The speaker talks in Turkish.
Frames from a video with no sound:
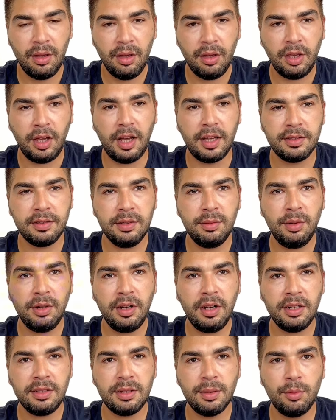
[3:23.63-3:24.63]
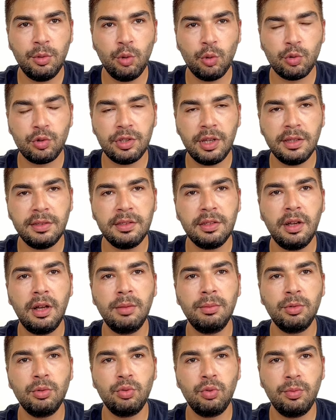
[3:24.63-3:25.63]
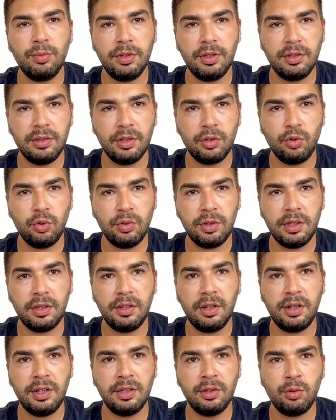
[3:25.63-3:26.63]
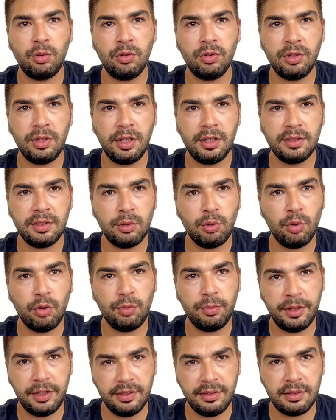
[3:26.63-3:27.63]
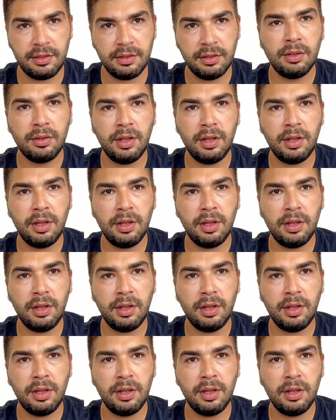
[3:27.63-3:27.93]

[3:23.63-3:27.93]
Ya aslına bakarsan böyle oksijen sıkalma durumlarında çok idrar inkontinansı görmeyiz.